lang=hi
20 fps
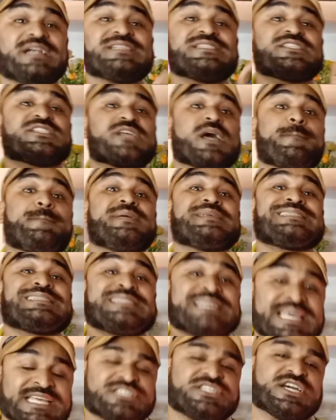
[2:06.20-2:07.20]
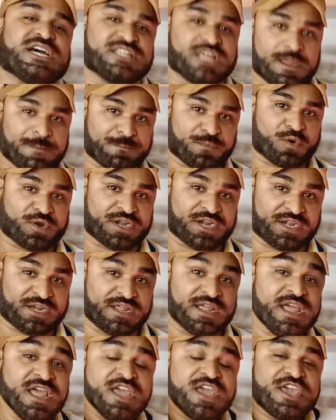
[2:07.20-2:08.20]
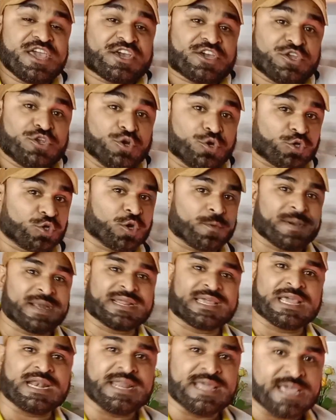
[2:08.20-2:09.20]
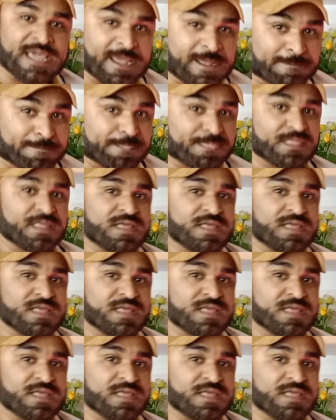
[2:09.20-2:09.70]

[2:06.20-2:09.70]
पॉइंट सबसे ज्यादा इंपॉर्टेंट है एक यूट्यूबर के लिए